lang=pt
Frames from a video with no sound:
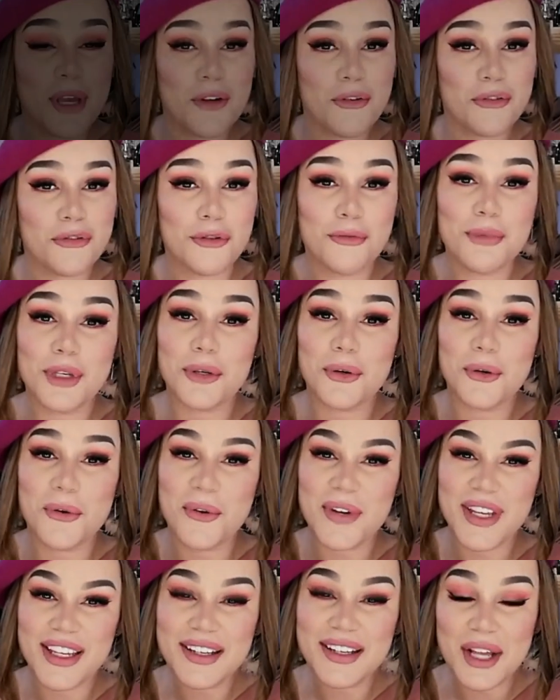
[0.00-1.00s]
perfume
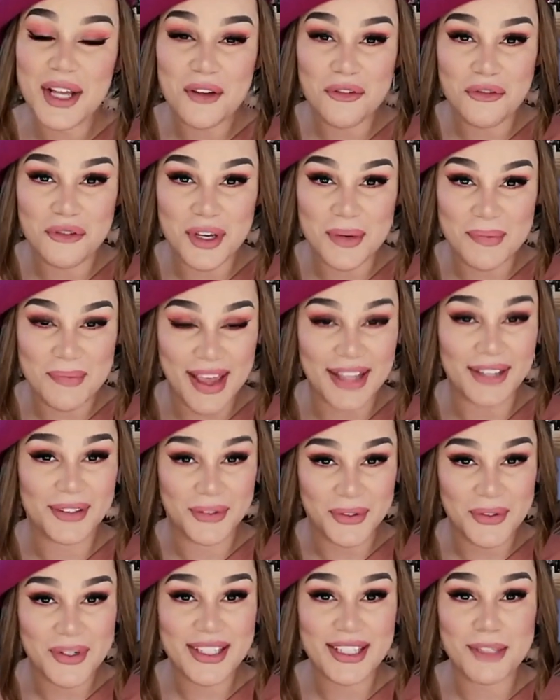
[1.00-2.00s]
Oui La Vie Belle
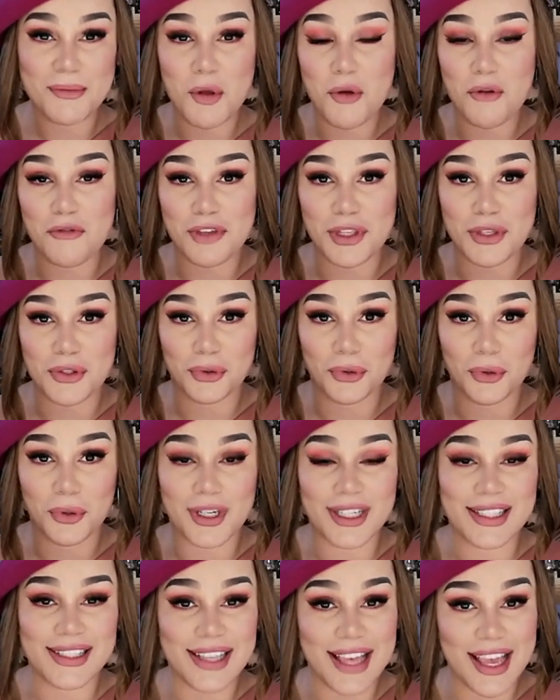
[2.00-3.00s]

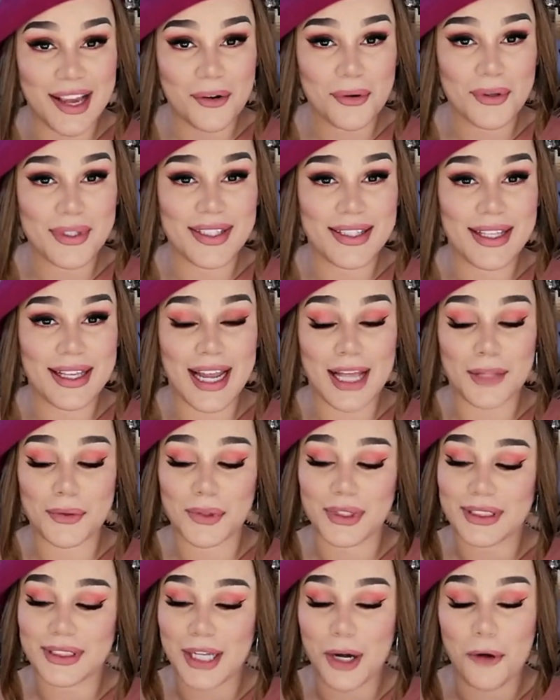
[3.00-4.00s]
2022 é
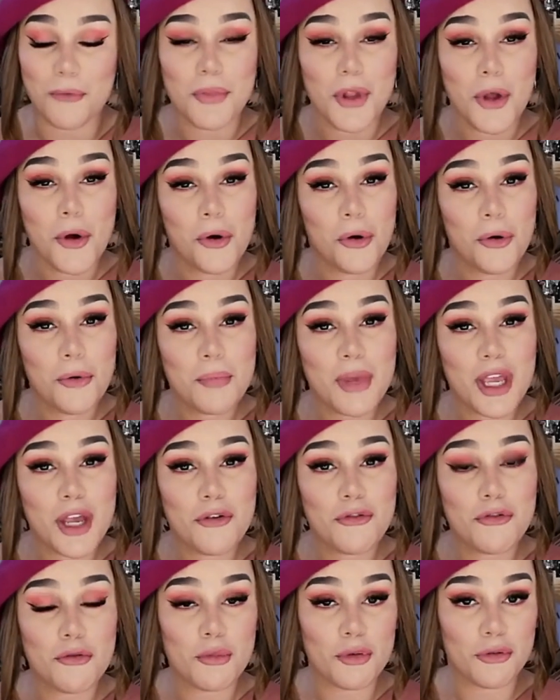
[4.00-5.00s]
considerado então um
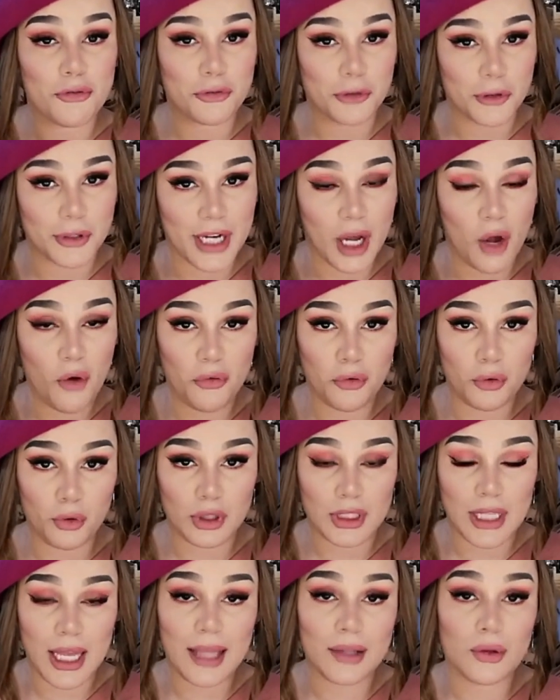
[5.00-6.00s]
perfume floral
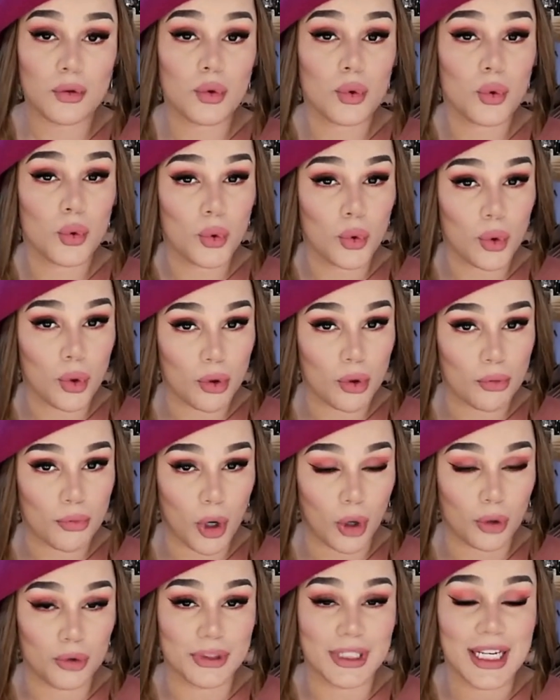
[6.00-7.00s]
frutado
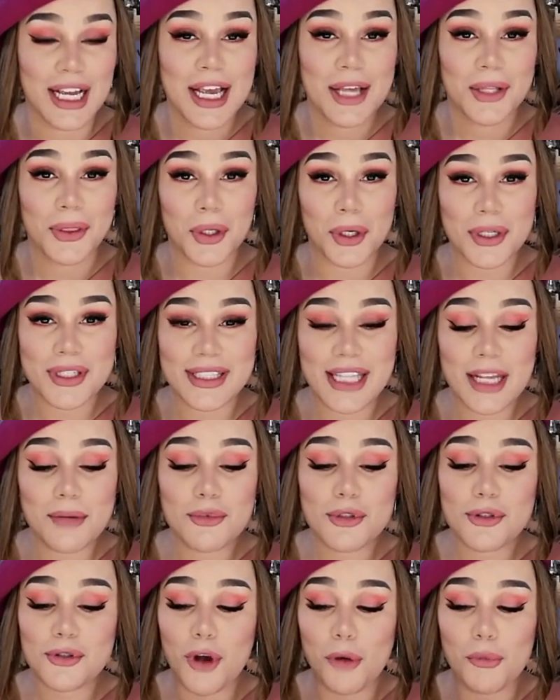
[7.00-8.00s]
gourmand. Nós
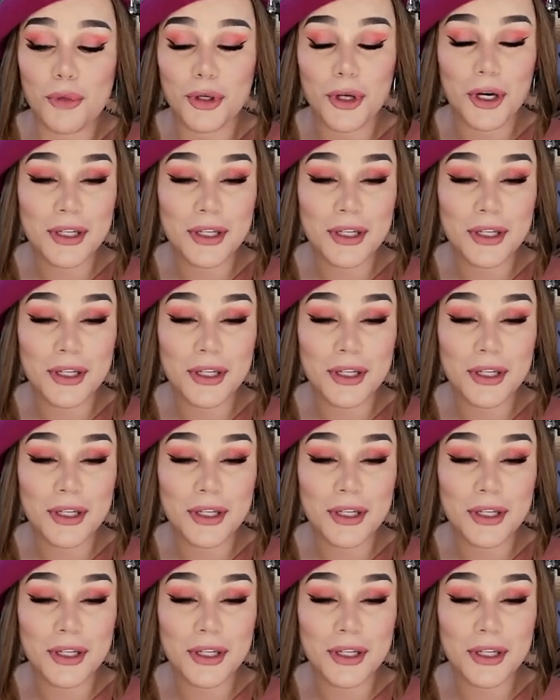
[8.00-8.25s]
temos como